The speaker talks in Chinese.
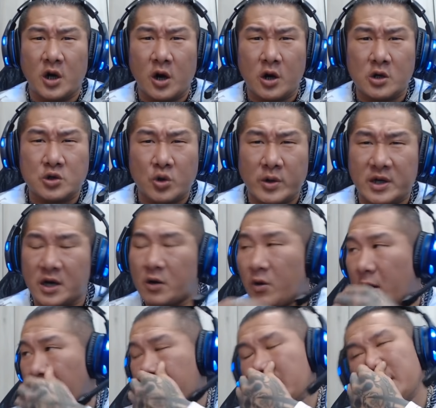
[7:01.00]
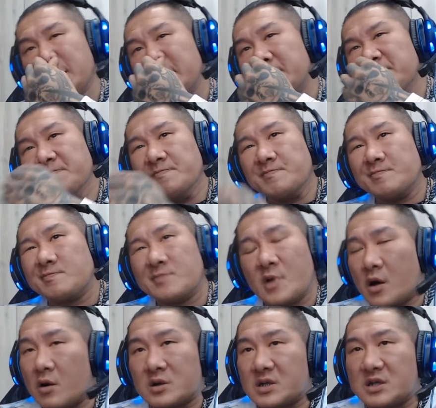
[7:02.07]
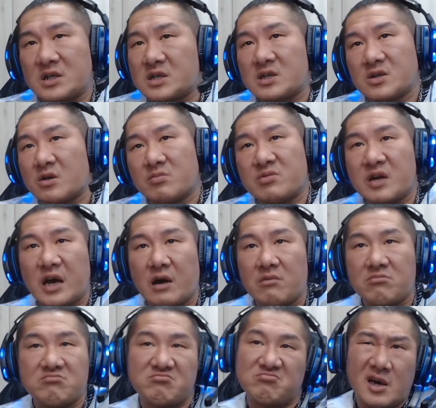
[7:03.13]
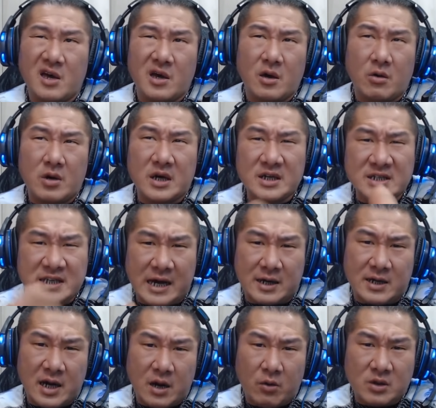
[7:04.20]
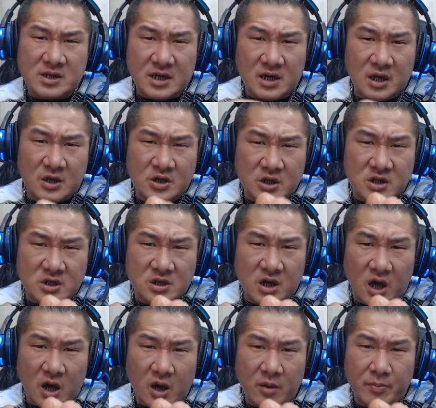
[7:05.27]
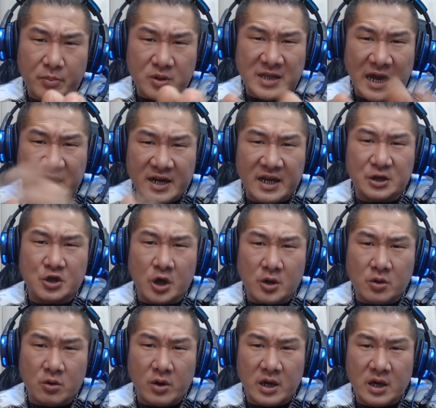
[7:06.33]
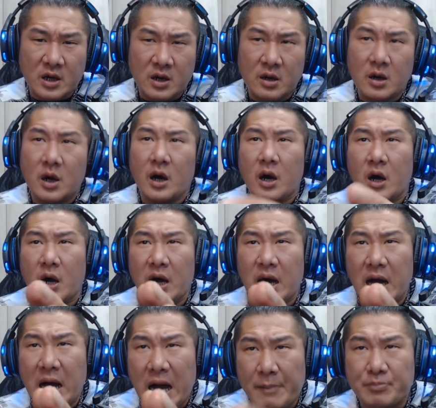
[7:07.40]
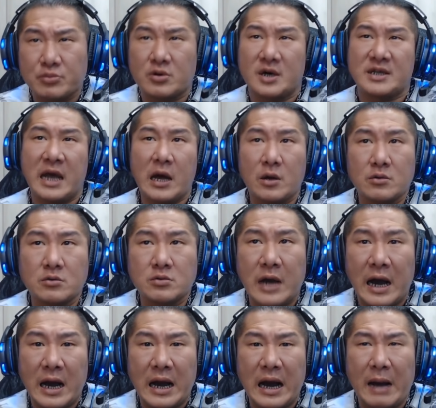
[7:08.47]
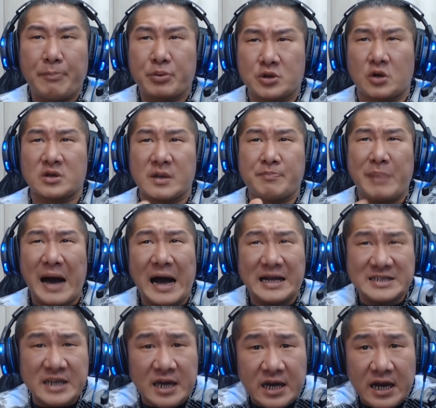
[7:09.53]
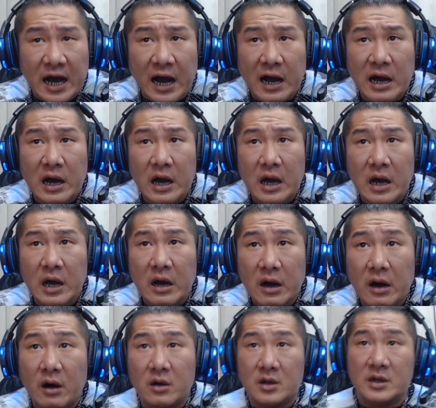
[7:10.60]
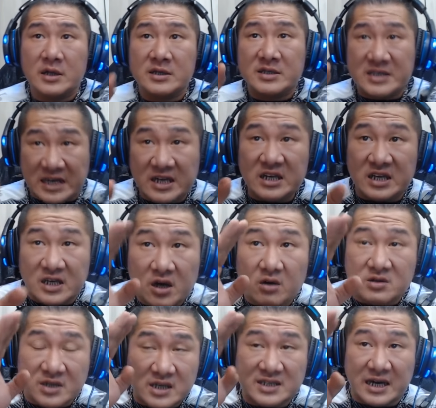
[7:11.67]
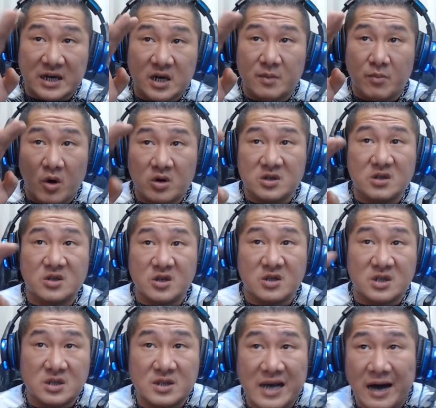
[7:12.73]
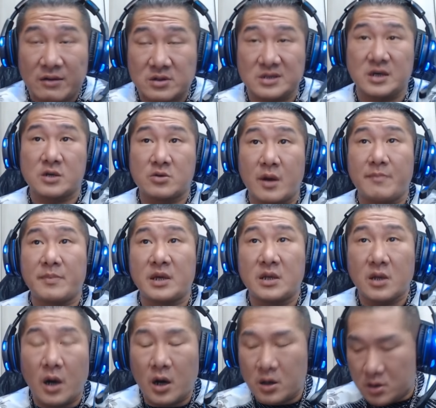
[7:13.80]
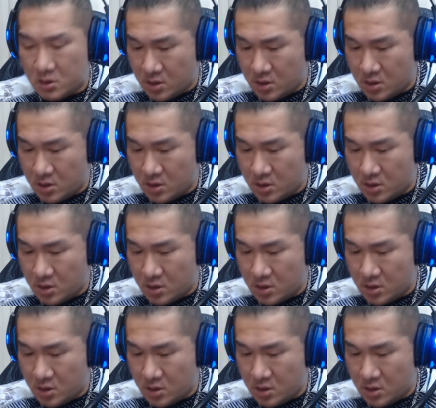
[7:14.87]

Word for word: 后说一个话，哦，真的是受不了。我跟你讲啦，我这个人就是哦，不贪恋权贵，啊，不会贪污啦，啊，不懂得巴结啦，哦，请你用正常的模式去思考这些酸民哦。